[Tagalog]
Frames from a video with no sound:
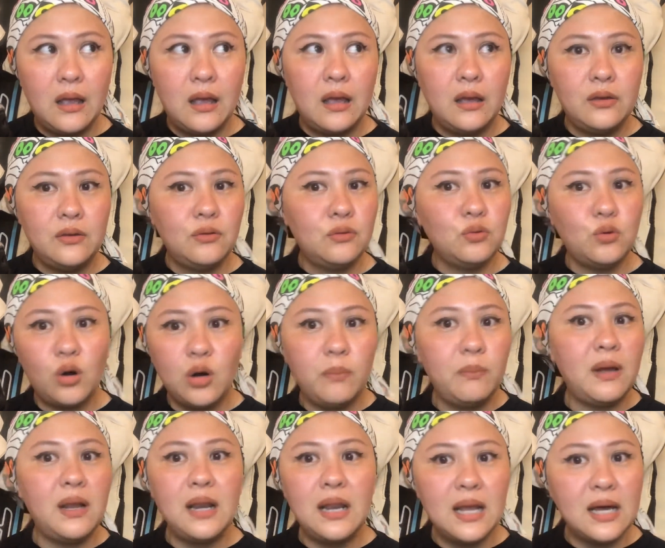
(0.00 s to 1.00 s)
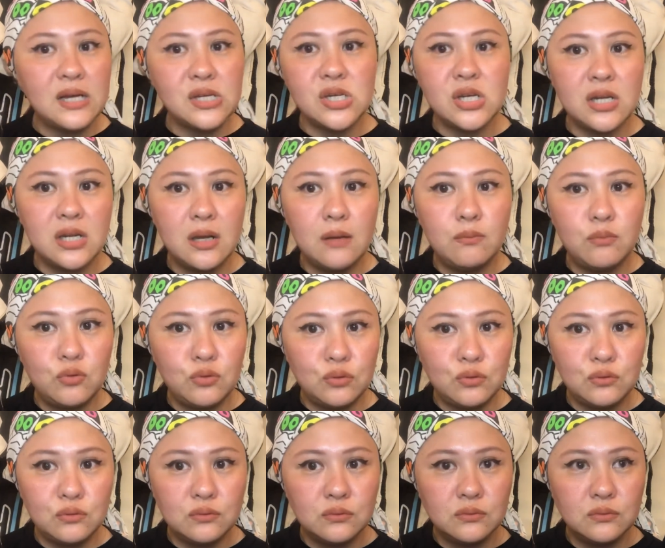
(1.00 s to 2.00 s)
Yung normal lang siya na boot.
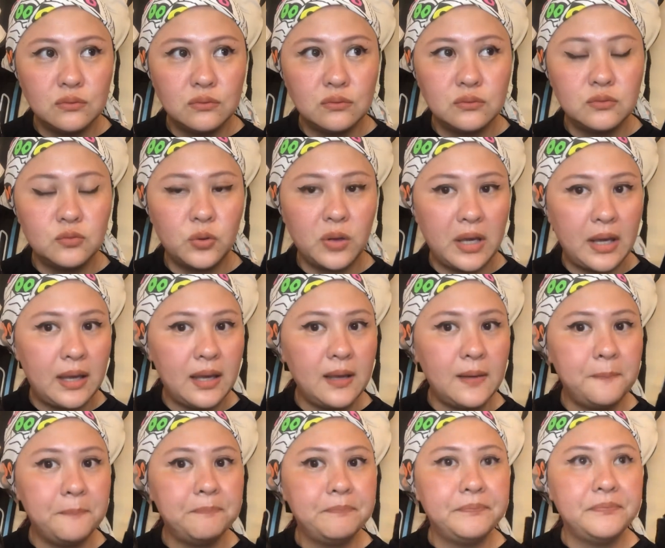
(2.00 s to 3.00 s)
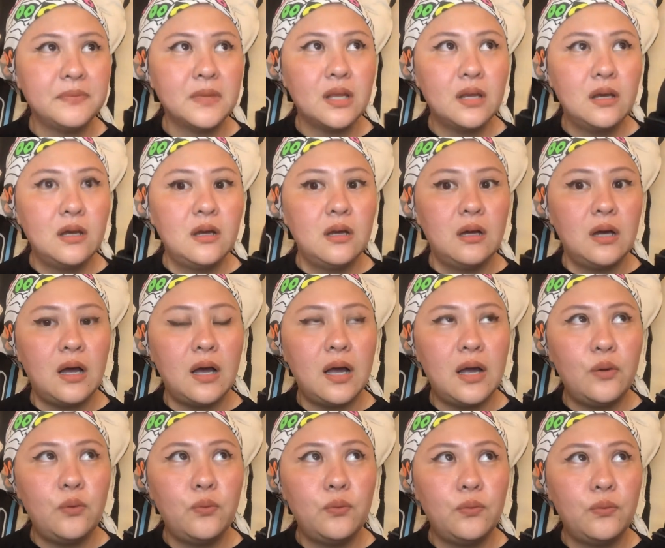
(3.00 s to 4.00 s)
Okay?
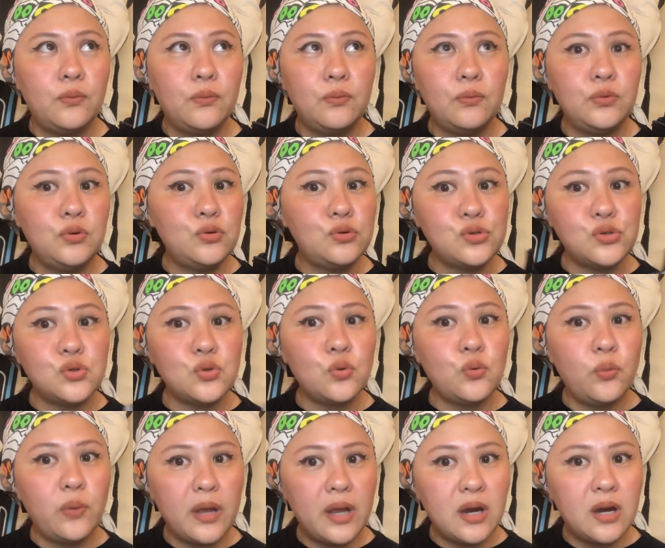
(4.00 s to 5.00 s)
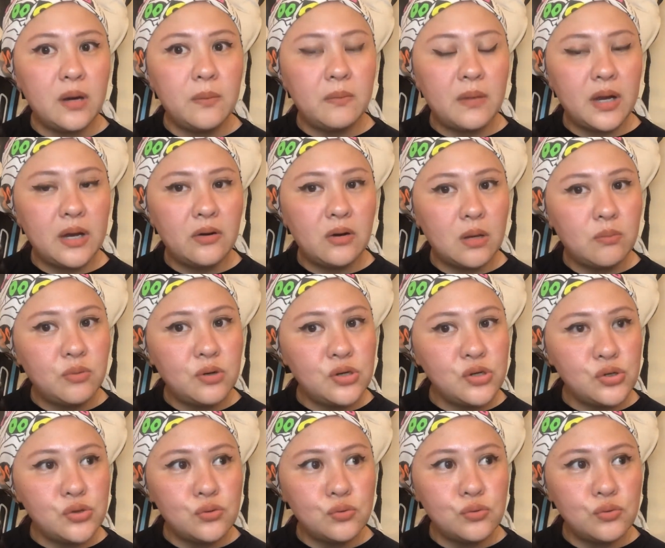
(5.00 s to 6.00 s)
I used to wear my rubber
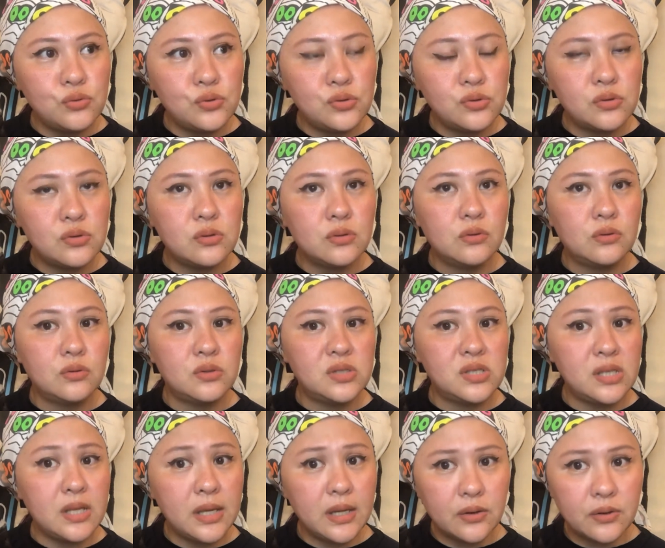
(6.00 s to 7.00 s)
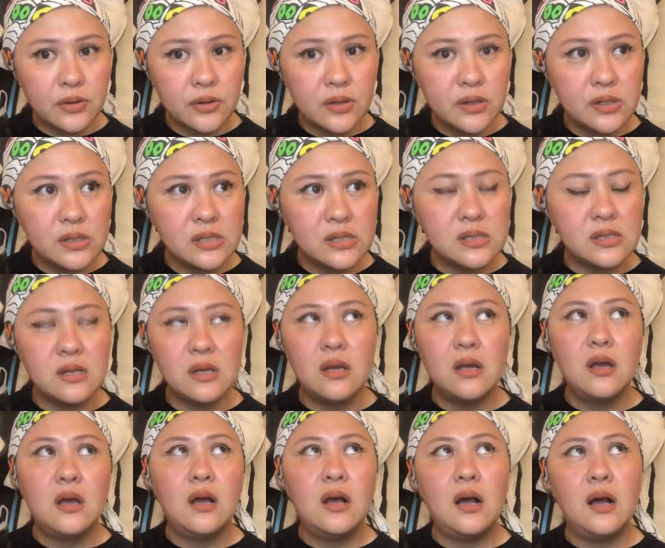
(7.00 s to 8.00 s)
shoes, sneakers,
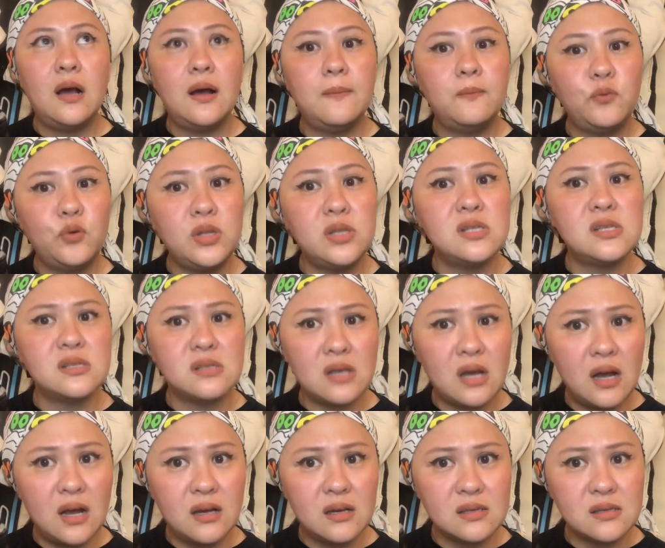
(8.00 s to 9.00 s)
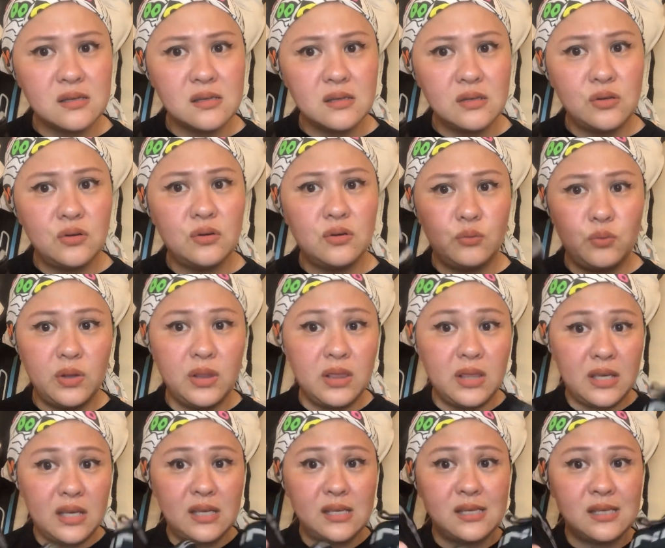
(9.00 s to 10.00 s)
um, with socks, yon with
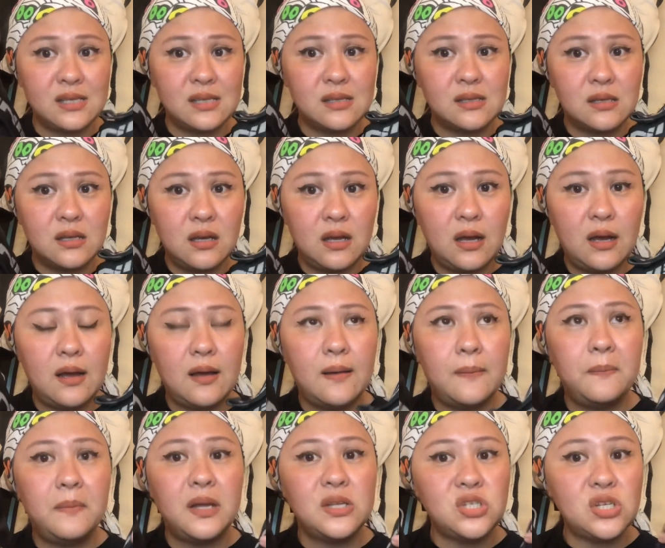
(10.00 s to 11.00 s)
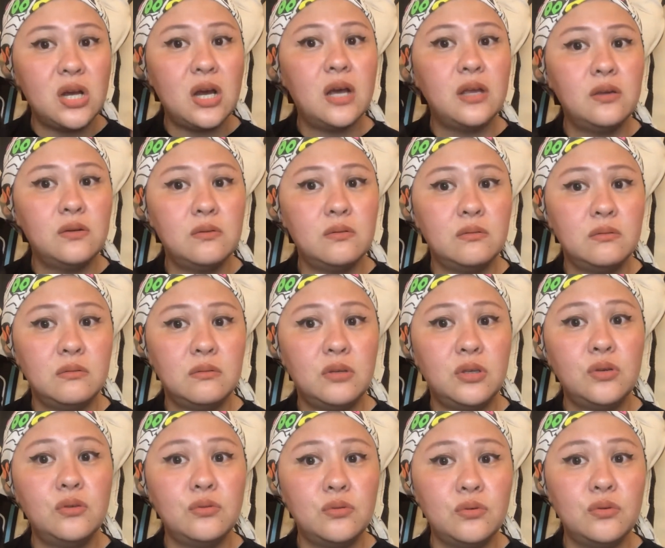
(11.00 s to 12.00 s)
this, um, at saka yung,
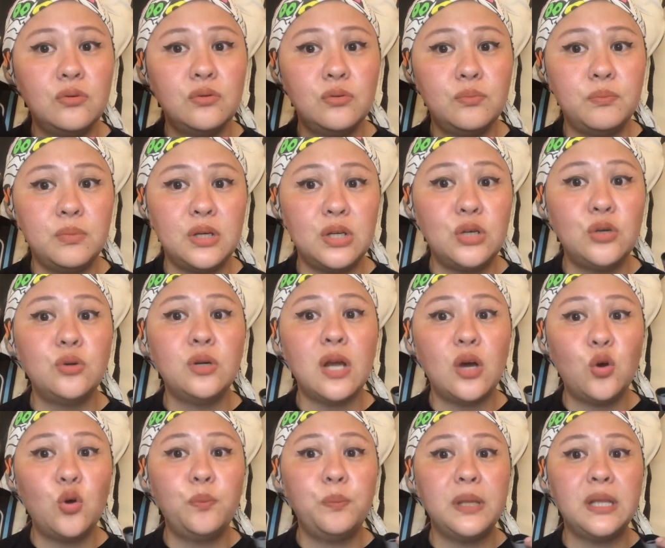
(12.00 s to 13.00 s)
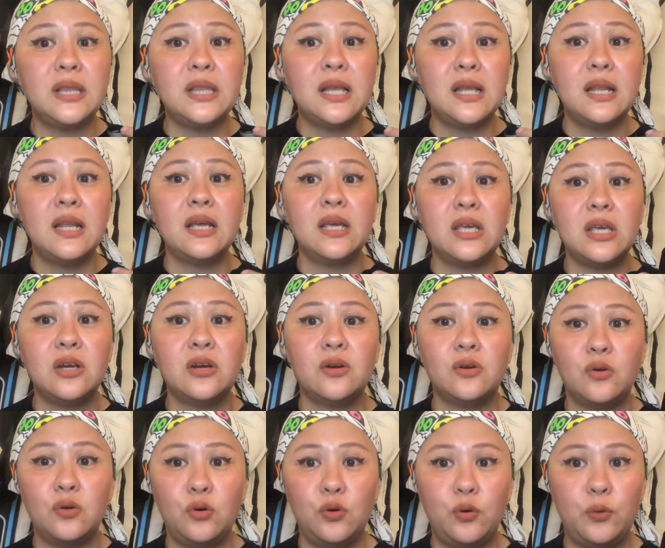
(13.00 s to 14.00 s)
yung, yung nagupit na na gear
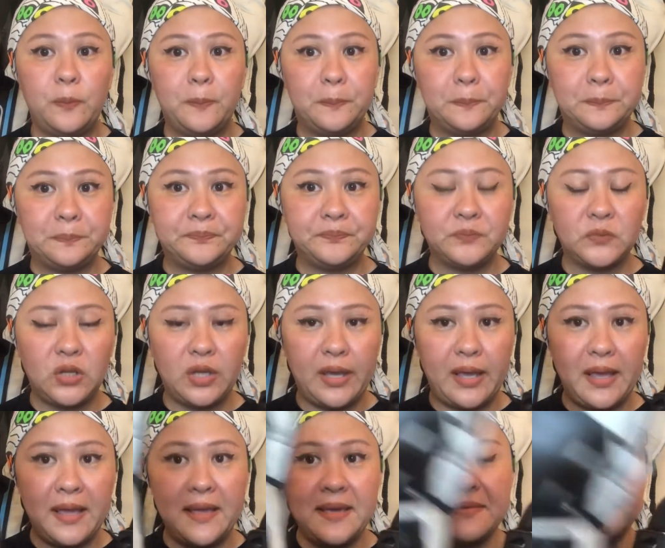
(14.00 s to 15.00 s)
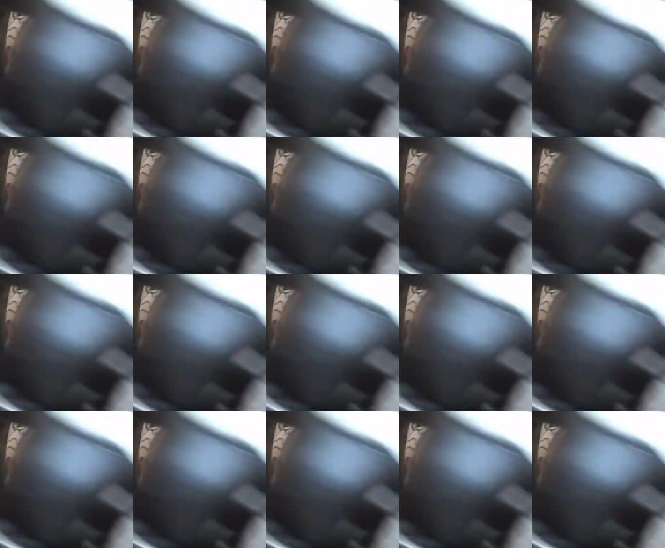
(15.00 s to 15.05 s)
ko. Okay?